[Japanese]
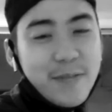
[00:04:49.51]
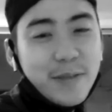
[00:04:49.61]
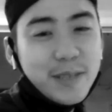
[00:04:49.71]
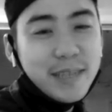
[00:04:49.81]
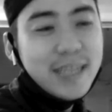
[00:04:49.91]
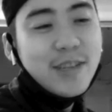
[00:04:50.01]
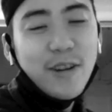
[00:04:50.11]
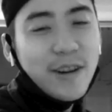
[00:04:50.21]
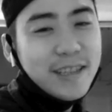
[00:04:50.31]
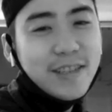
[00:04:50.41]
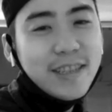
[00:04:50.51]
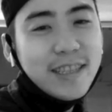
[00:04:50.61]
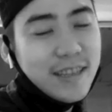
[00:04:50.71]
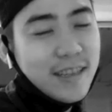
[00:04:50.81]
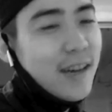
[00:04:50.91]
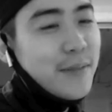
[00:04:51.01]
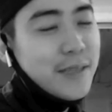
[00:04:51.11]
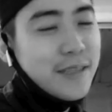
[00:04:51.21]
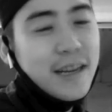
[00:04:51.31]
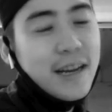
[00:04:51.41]
もう以上、それしかない。
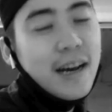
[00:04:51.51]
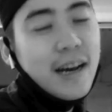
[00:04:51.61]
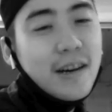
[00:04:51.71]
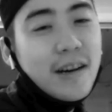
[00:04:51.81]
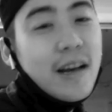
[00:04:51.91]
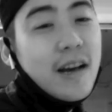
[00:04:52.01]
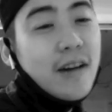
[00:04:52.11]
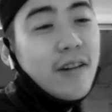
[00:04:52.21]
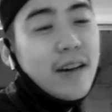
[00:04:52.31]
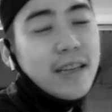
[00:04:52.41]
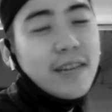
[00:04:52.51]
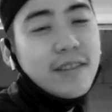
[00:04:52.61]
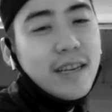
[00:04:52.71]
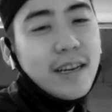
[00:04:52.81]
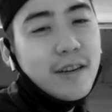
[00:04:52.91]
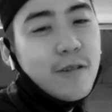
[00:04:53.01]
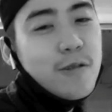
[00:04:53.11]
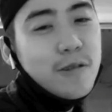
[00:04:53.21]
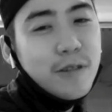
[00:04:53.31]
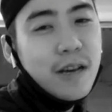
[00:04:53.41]
別に、お花をさ、
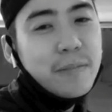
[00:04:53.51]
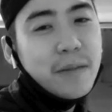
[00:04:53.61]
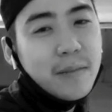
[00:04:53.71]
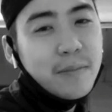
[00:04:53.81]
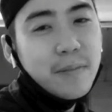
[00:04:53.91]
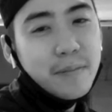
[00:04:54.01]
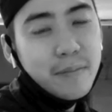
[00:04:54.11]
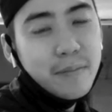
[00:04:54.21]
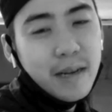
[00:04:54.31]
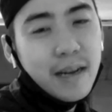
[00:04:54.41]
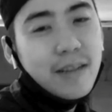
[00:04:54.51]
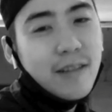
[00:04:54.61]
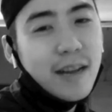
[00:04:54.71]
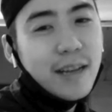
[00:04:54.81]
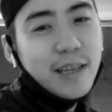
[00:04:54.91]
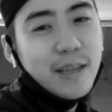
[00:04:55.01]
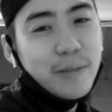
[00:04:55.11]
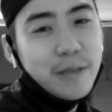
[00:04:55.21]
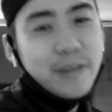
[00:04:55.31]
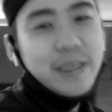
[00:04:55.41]
高温の油でカラッと揚げてき
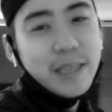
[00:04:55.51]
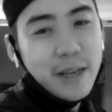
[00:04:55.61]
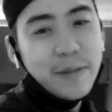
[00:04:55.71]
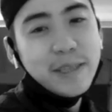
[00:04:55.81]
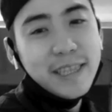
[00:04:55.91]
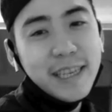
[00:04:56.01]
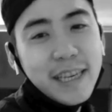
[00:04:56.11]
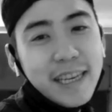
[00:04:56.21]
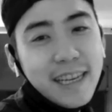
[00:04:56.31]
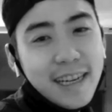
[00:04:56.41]
てもいいしさ、別に。